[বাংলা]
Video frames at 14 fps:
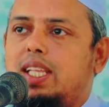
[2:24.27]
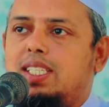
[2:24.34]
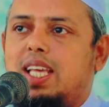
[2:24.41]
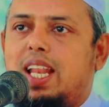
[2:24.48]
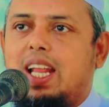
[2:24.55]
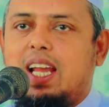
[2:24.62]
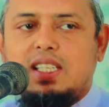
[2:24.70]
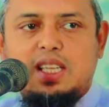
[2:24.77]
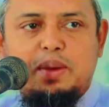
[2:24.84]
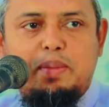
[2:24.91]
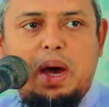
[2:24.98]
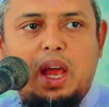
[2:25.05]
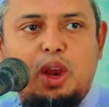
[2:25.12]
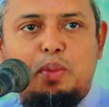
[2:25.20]
নিজের কাছে
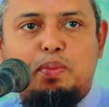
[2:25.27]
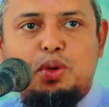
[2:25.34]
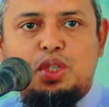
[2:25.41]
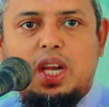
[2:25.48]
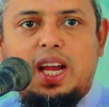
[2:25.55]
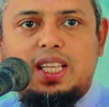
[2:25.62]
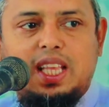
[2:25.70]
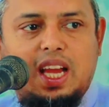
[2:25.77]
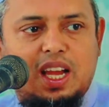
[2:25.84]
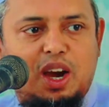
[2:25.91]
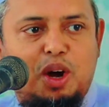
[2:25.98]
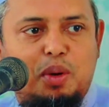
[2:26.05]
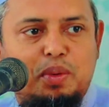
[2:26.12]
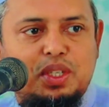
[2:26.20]
ভালো পোশাক
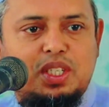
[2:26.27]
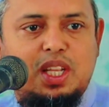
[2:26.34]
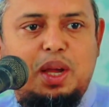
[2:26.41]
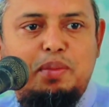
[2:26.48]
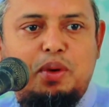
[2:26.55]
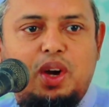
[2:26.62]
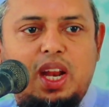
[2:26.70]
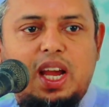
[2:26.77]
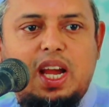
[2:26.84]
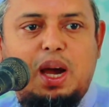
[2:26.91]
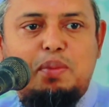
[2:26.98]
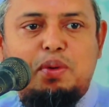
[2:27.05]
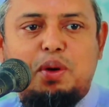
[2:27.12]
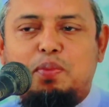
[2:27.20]
থাকা অবস্থায় ময়লা
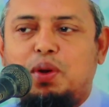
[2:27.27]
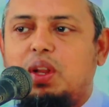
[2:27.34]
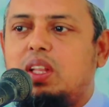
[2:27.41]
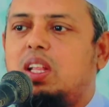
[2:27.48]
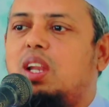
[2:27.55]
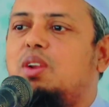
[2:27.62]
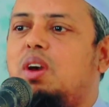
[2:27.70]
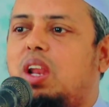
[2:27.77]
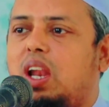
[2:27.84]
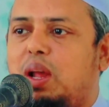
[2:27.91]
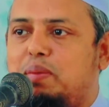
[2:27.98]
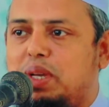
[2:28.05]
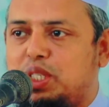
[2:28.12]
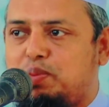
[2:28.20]
কাপড় পরিধান করে
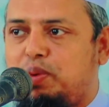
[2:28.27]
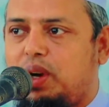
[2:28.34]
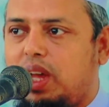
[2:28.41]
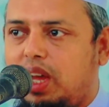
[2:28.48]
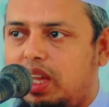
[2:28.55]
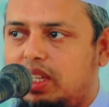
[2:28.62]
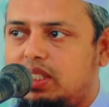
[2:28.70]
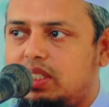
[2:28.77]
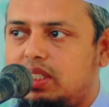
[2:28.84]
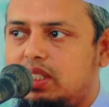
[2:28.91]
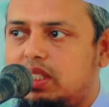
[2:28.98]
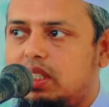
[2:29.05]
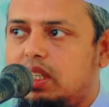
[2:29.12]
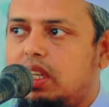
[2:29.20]
নামাজ পড়া
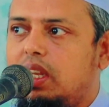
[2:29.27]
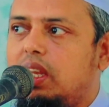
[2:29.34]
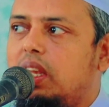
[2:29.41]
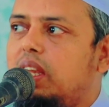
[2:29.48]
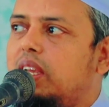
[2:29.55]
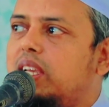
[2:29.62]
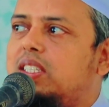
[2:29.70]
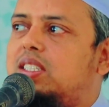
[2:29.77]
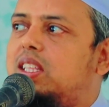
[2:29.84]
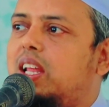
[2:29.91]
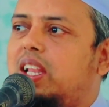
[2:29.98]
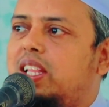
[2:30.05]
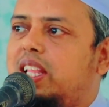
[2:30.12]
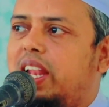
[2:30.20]

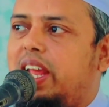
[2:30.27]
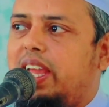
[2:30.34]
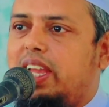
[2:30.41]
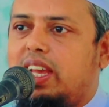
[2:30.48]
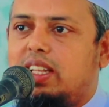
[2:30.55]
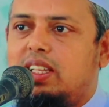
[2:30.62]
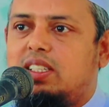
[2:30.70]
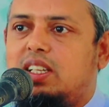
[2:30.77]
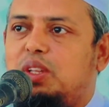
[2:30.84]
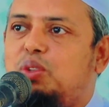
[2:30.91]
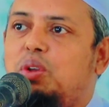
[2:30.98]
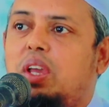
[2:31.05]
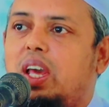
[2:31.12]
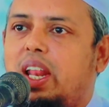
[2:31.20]
ইস্তেরি দিয়ে রাইখা দিছে
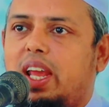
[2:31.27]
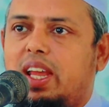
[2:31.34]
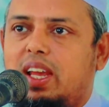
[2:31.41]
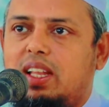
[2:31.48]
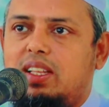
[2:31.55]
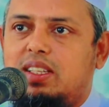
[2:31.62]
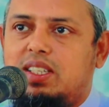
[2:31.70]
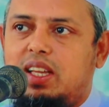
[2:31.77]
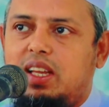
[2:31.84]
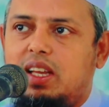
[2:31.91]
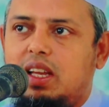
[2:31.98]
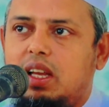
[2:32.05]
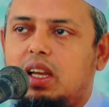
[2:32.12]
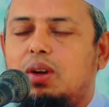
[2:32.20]
ধুইয়া রাইখা দিছে
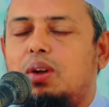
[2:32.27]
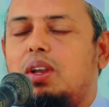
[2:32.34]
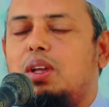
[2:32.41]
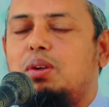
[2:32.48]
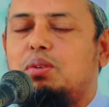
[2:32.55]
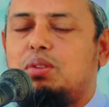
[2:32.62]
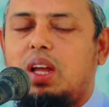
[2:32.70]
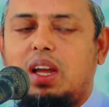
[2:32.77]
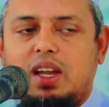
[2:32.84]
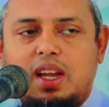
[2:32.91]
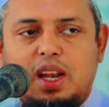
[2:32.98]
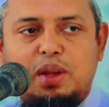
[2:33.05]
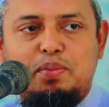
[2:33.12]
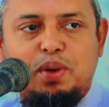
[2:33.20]
এটি কোথায়
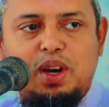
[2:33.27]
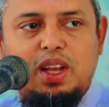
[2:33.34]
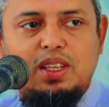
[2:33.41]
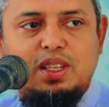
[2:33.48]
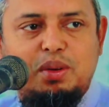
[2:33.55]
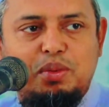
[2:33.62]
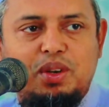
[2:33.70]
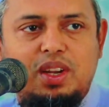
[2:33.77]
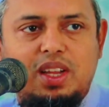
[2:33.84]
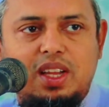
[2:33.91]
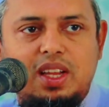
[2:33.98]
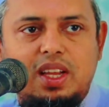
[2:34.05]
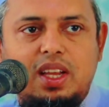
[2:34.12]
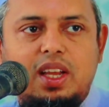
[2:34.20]
গেলে পড়া যাব না
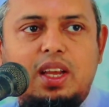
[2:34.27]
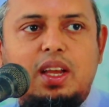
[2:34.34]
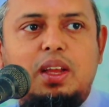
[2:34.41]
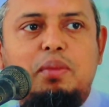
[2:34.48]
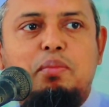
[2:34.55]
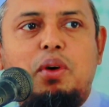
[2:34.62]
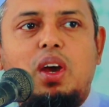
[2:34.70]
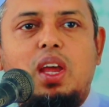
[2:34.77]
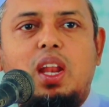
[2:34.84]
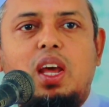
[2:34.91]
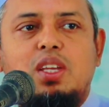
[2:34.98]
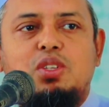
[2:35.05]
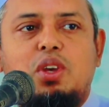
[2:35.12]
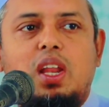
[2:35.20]

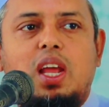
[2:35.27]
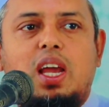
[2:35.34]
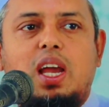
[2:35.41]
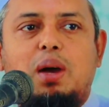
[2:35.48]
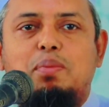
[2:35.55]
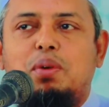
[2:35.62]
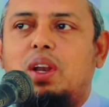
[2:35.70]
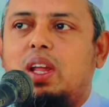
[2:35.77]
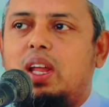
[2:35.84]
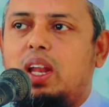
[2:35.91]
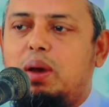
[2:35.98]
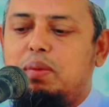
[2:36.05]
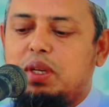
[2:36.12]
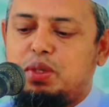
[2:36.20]
ময়লা সয়লা কাপড়
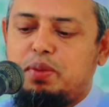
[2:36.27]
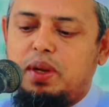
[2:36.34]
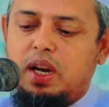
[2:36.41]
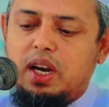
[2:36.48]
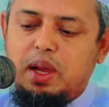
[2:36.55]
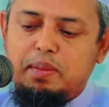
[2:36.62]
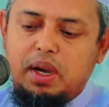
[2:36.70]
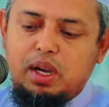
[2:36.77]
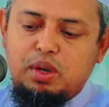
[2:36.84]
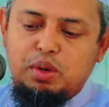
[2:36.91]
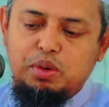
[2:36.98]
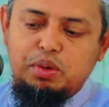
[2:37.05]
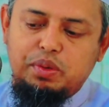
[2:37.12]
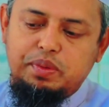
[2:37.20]
নিয়ে নামাজ পড়ে এটা
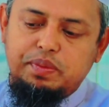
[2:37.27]
মাত্র